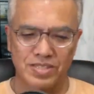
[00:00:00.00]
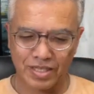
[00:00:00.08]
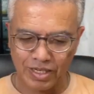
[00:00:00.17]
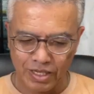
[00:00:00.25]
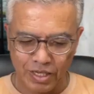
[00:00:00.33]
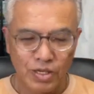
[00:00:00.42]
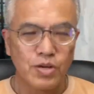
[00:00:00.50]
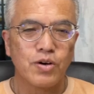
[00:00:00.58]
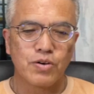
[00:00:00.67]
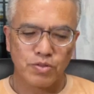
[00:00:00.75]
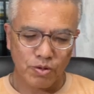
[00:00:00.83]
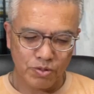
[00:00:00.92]
した。
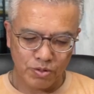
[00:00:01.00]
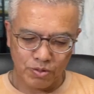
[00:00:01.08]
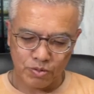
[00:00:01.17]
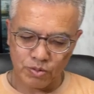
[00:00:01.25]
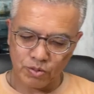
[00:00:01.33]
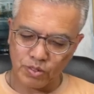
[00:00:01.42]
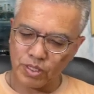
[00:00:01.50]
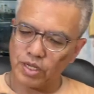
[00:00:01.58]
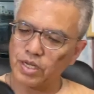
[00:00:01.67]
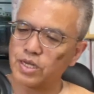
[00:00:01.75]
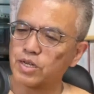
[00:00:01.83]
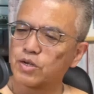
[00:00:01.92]
ということ
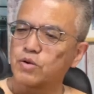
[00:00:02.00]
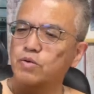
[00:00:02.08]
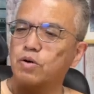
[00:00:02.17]
で、